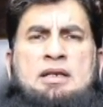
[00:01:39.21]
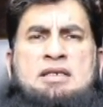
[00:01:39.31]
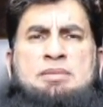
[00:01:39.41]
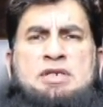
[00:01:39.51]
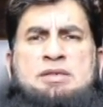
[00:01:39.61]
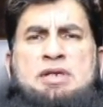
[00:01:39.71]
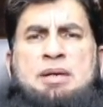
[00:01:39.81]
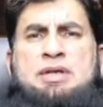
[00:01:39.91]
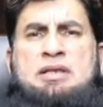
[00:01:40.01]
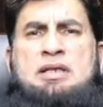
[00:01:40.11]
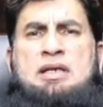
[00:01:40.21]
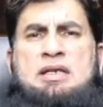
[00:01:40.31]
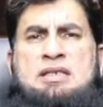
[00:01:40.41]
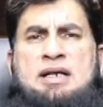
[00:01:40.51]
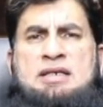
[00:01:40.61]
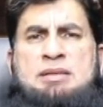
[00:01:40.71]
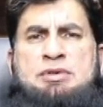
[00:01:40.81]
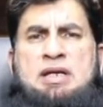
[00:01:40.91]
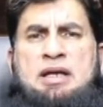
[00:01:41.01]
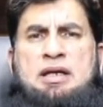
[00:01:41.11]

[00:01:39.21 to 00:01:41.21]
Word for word: इसकी मजहबी अहमियत इस लिहाज से भी